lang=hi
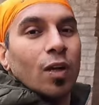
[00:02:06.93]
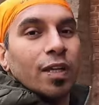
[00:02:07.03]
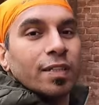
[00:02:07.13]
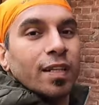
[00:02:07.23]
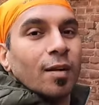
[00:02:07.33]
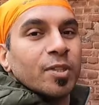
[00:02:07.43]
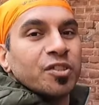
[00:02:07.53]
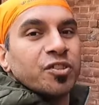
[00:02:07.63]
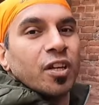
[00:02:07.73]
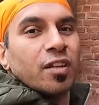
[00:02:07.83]
वॉल है जहाँ पे
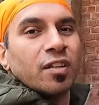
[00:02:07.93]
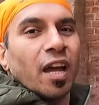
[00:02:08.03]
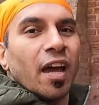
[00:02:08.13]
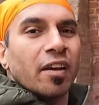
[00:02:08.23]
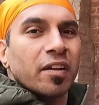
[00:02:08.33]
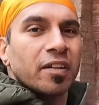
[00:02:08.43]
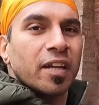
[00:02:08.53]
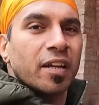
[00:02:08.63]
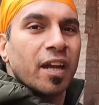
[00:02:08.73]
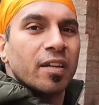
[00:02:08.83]
जनरल डायर
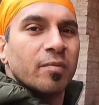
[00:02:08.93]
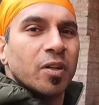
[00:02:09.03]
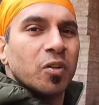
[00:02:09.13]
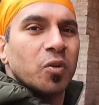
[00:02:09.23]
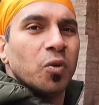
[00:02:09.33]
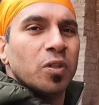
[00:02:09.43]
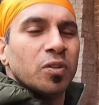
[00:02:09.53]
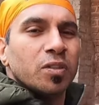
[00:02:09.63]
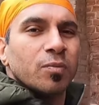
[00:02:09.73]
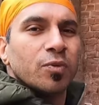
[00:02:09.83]
के कहने पे
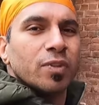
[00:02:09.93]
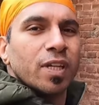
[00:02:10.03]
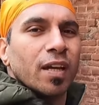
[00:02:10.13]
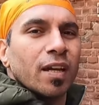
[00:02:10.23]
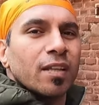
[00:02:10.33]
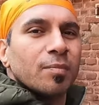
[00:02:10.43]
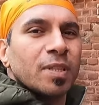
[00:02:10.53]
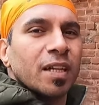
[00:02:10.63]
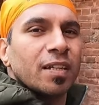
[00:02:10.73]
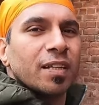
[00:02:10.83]
गोलियों से भून दिया गया था
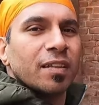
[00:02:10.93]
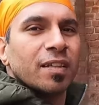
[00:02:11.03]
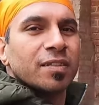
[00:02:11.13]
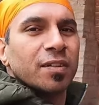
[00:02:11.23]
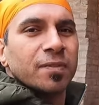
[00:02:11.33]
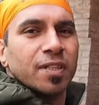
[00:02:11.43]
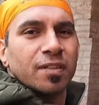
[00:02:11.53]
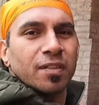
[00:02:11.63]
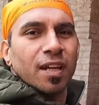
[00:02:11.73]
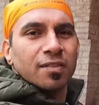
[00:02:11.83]
पता नहीं कितने
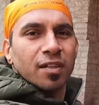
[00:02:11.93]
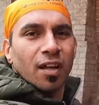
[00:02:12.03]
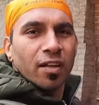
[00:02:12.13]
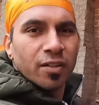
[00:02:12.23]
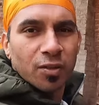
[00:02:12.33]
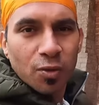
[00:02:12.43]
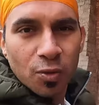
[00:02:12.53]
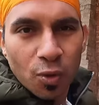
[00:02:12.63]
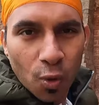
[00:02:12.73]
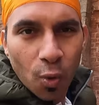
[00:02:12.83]
स्वतंत्रता सेनानियों
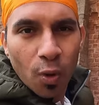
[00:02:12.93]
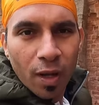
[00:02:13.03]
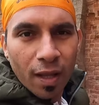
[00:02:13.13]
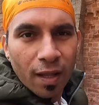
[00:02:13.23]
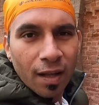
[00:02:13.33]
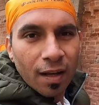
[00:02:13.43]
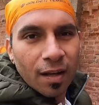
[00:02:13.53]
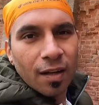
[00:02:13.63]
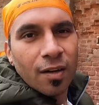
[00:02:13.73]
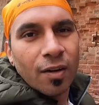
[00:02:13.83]
को
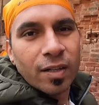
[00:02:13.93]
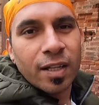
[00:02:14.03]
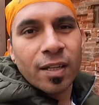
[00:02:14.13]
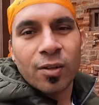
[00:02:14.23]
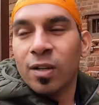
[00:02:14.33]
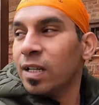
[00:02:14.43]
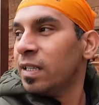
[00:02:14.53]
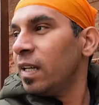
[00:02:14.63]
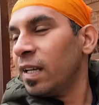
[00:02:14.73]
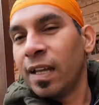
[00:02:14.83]
और ये देखो
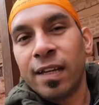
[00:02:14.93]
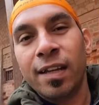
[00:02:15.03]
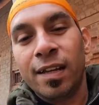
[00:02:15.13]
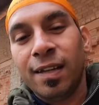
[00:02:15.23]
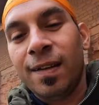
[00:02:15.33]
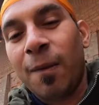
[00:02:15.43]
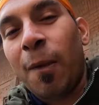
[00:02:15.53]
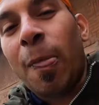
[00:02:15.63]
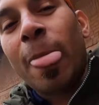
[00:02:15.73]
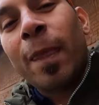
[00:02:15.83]
ये कह रहे
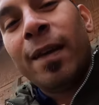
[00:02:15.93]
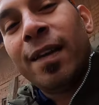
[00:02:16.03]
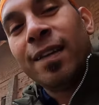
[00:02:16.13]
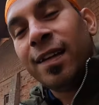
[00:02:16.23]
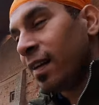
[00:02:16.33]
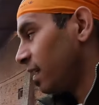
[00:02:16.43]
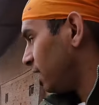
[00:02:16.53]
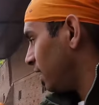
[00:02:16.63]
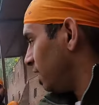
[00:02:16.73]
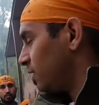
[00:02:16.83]
हैं ये कह
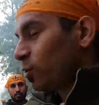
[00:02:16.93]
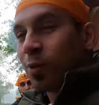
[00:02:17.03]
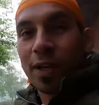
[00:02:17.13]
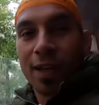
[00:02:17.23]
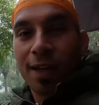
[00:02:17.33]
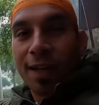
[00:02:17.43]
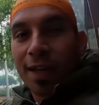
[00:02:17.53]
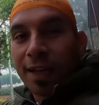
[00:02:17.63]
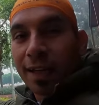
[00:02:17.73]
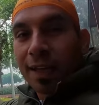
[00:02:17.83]
रही है ये छोरी
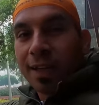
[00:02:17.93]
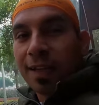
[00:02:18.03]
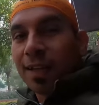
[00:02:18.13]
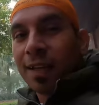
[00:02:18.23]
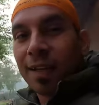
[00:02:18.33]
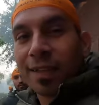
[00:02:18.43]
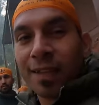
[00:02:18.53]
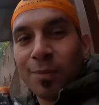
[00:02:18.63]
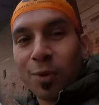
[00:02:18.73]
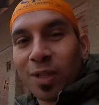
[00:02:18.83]
कह रही
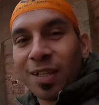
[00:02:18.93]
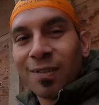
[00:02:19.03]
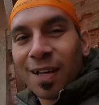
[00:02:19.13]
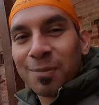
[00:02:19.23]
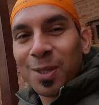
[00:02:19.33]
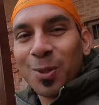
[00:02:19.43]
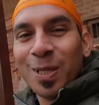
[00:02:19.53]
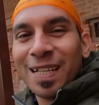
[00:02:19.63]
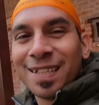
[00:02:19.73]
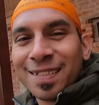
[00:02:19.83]
इतनी मोटी दीवार में
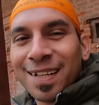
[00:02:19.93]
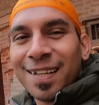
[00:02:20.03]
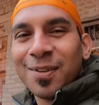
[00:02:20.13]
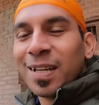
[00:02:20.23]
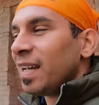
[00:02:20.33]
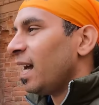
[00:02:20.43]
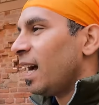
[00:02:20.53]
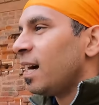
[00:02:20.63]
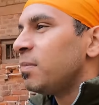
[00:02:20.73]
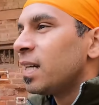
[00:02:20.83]
गोली कैसे गई होगी
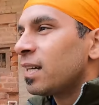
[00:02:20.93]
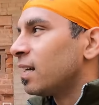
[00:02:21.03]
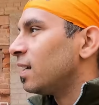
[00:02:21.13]
अबे